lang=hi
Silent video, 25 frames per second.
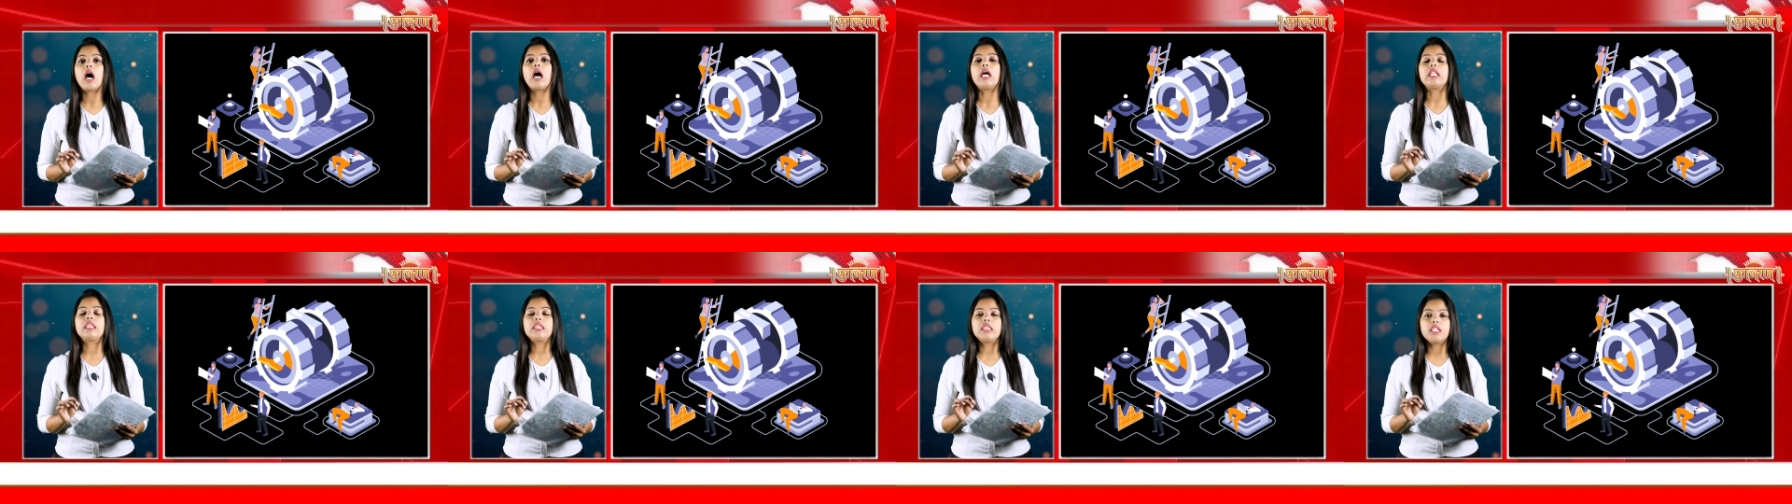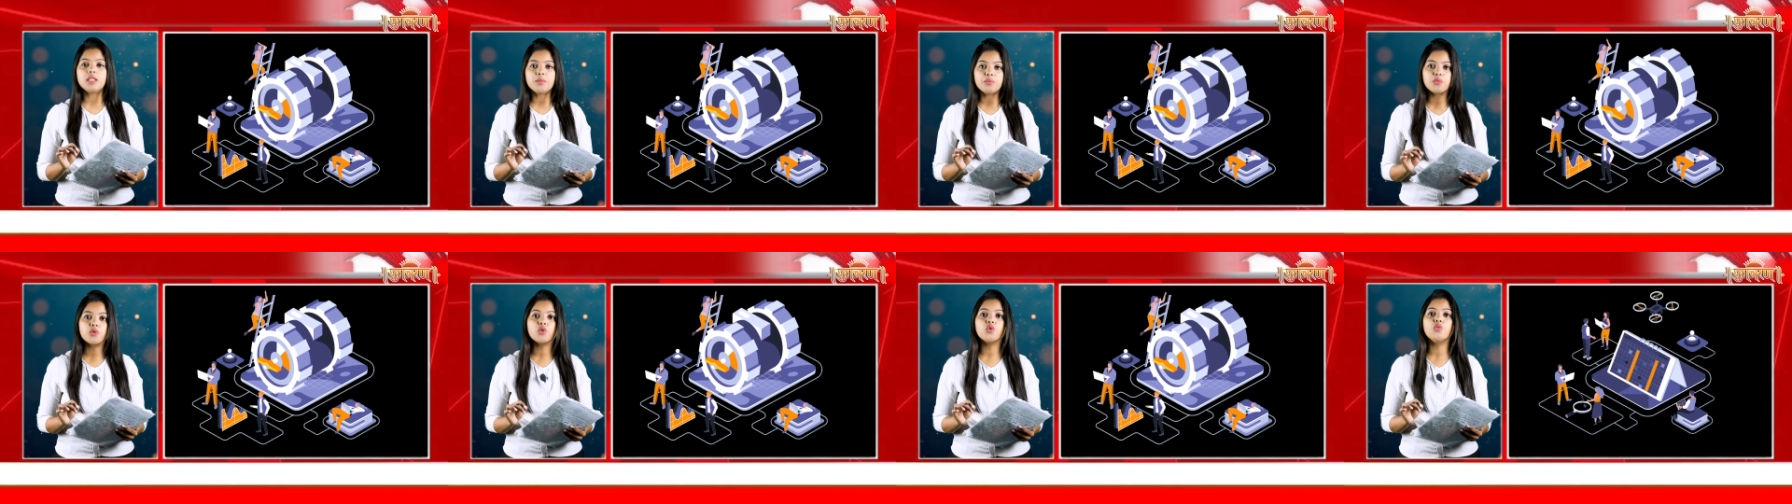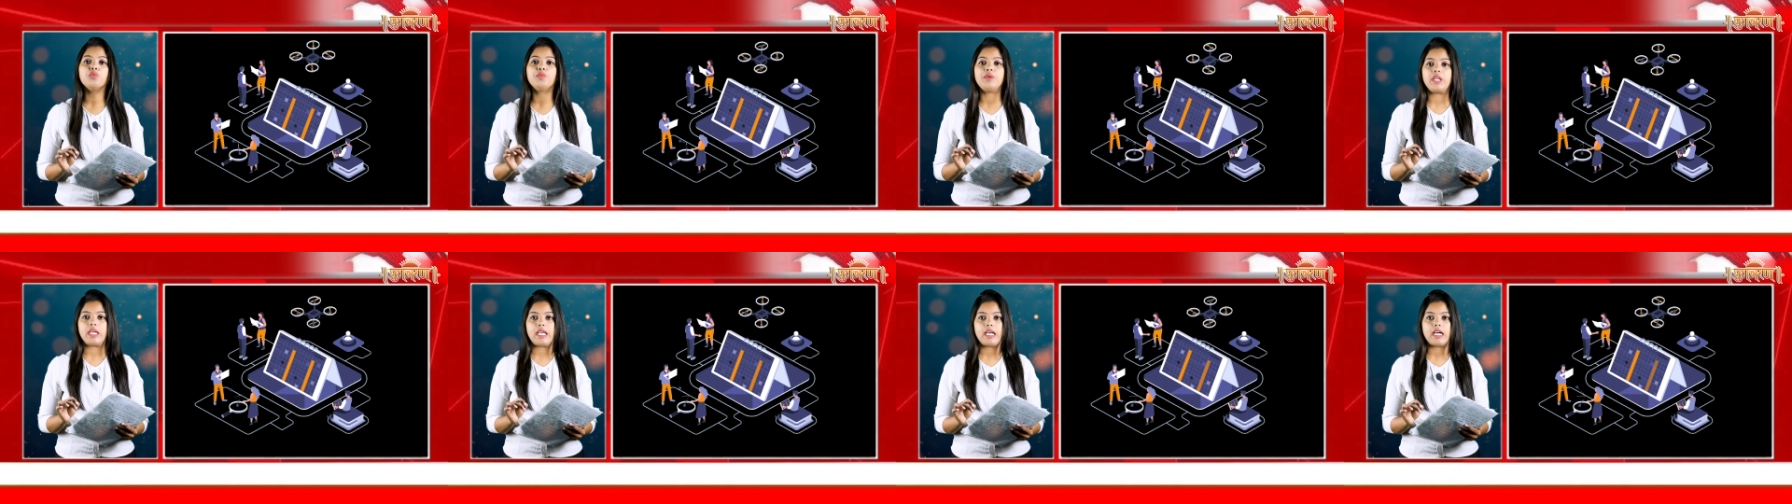अंतिम
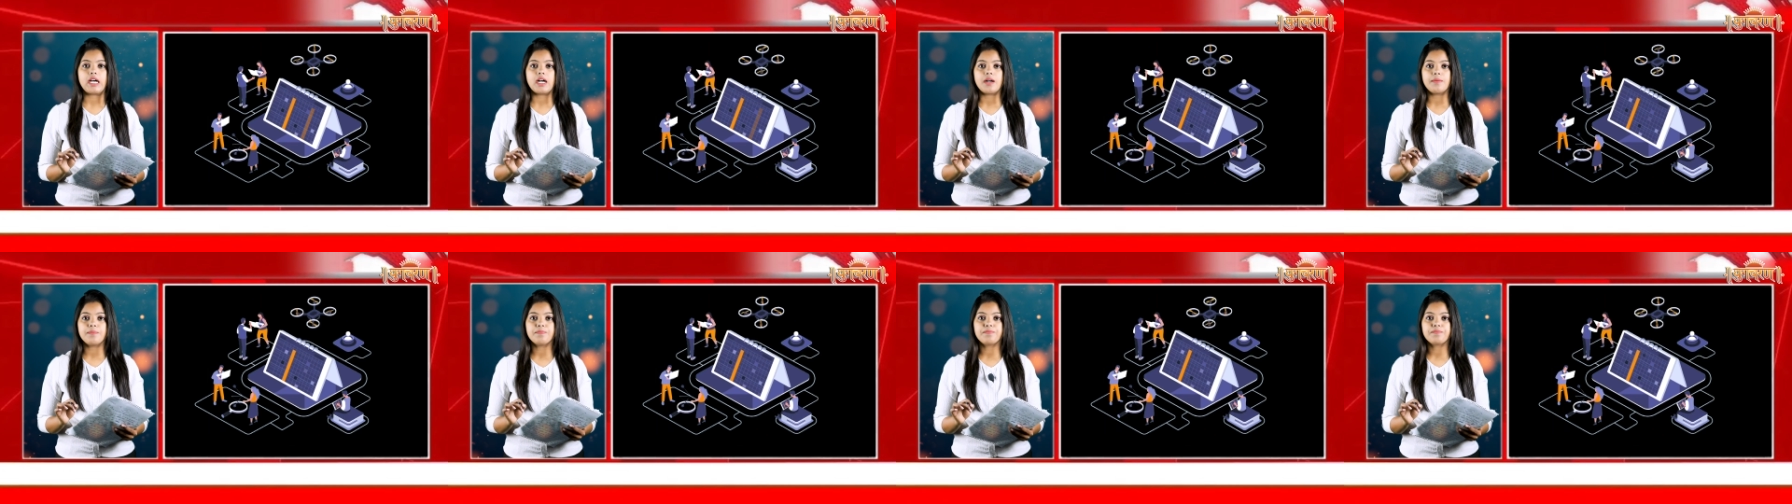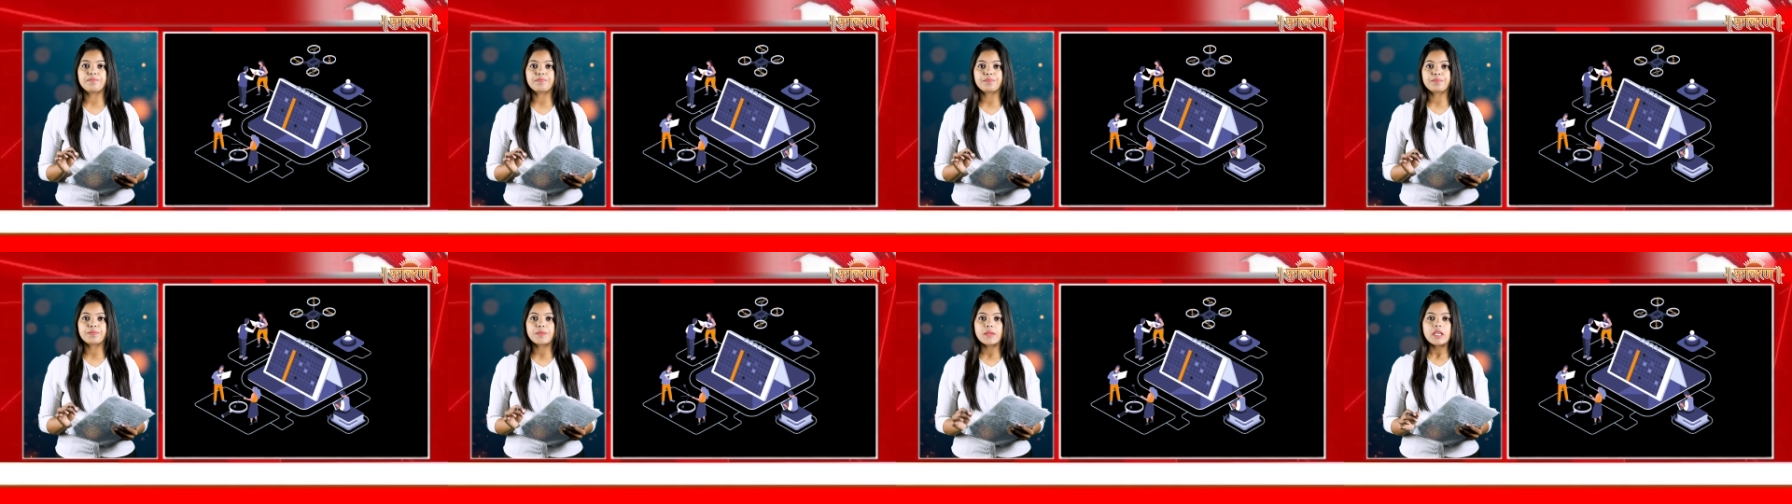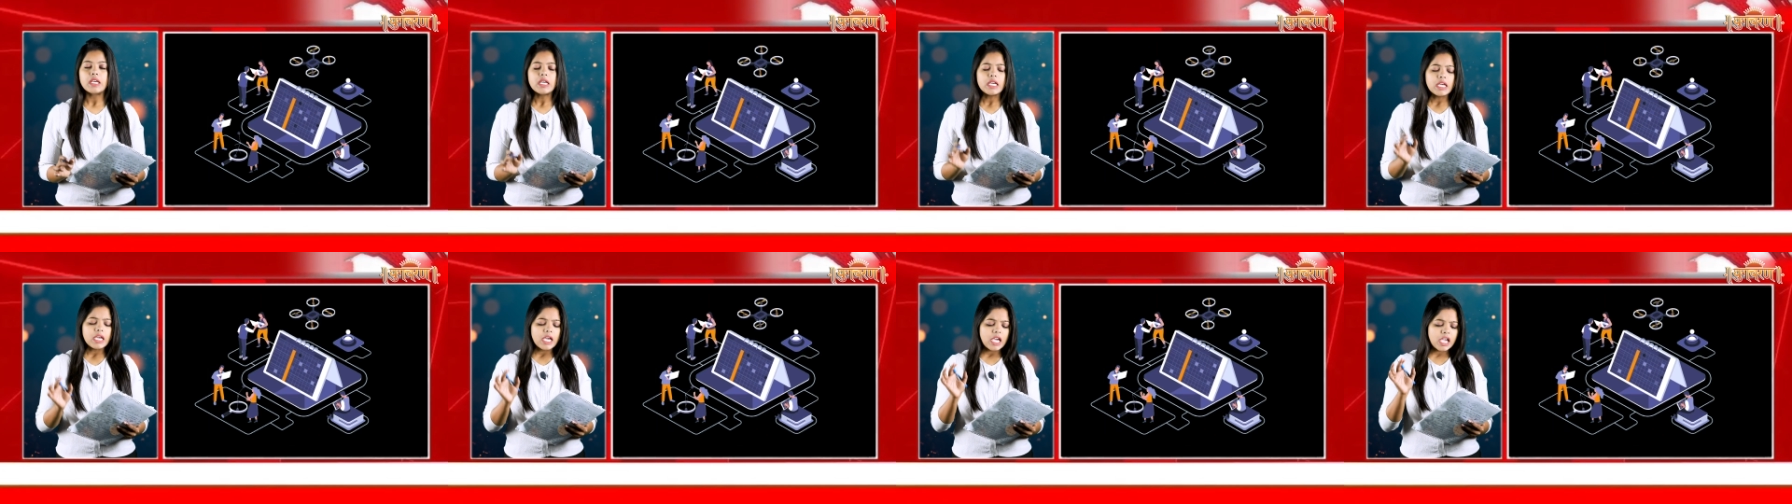रूप
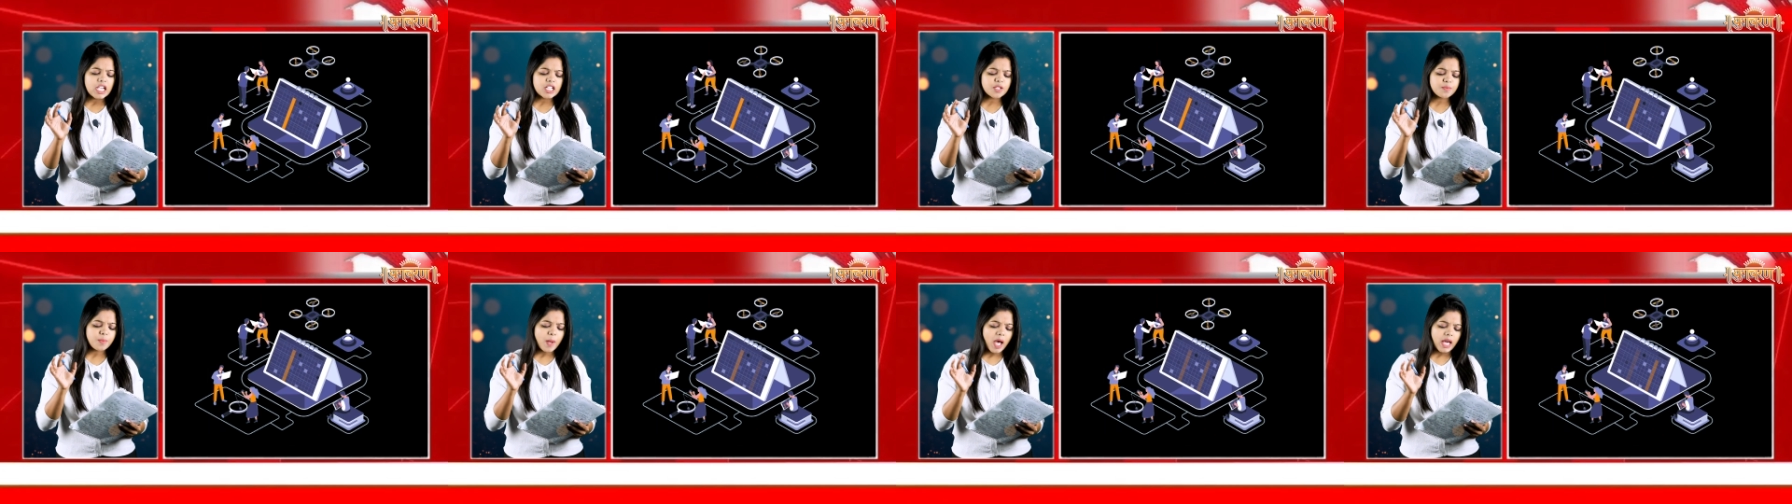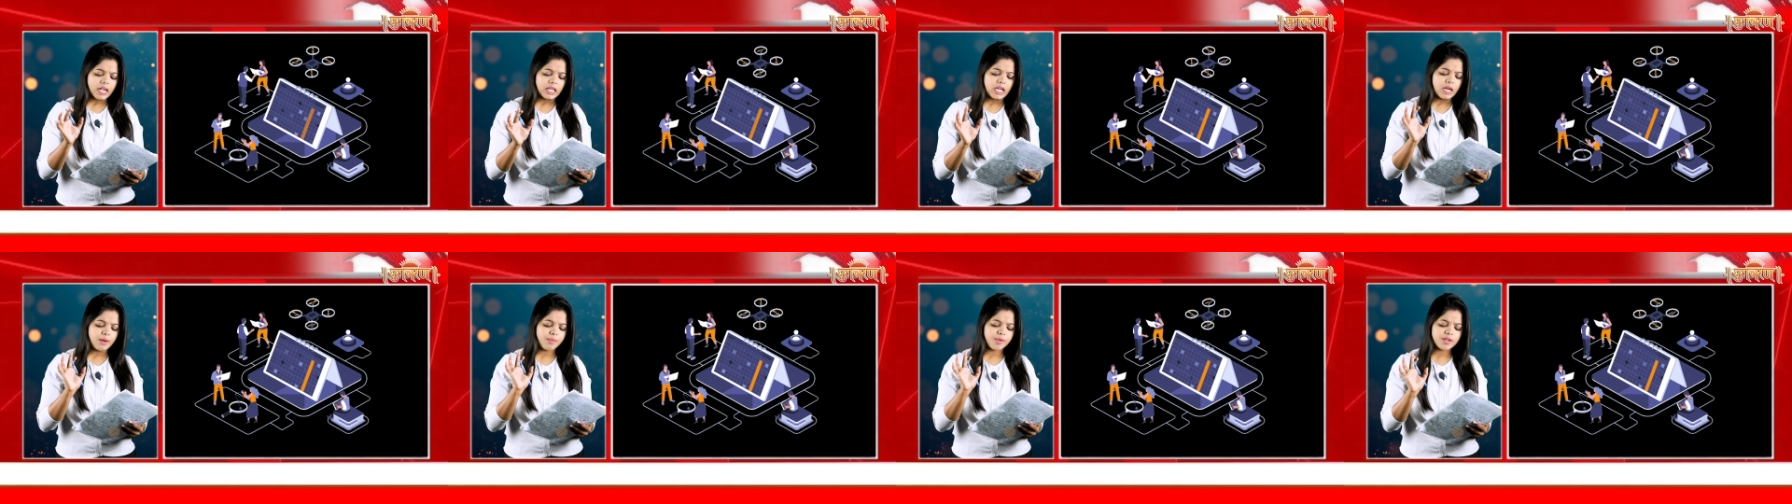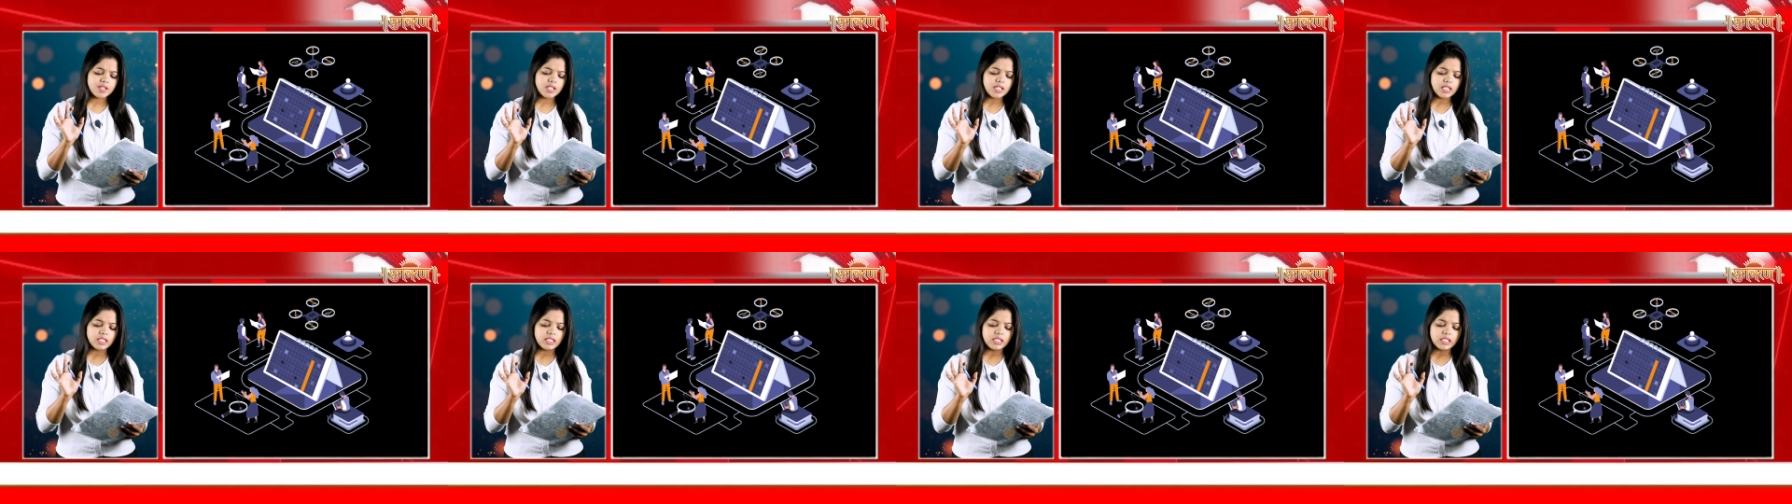देगा इस बार का
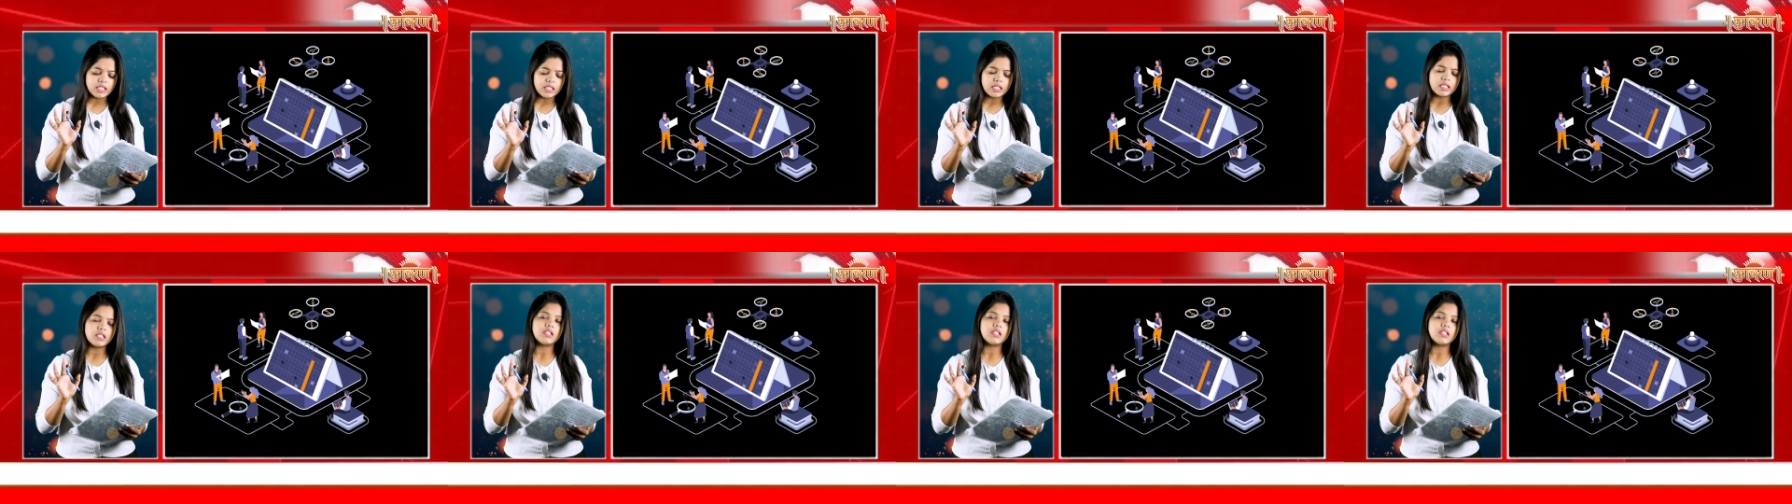बजट